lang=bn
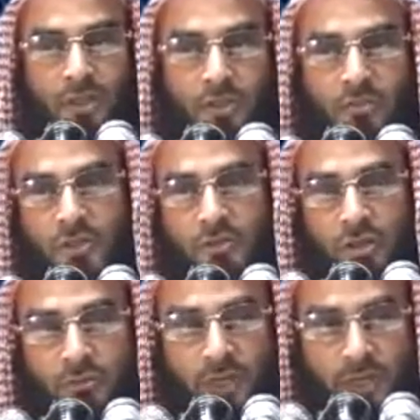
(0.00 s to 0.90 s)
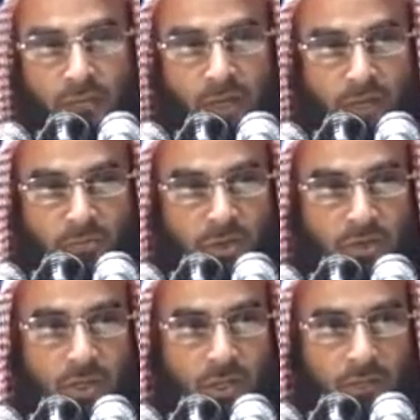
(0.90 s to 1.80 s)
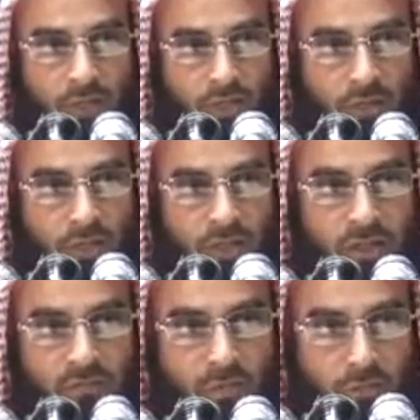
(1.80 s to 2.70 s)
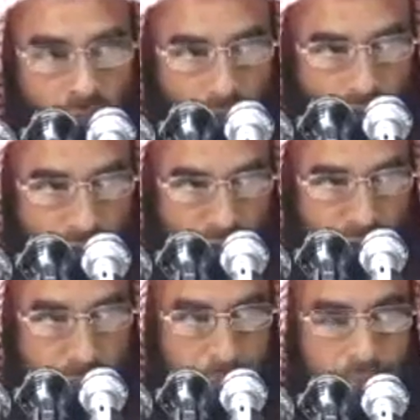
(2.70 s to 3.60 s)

এর সমস্ত আলমাইকরাম একমত যে কাবিরা গোনা থেকে মুক্ত হওয়ার জন্য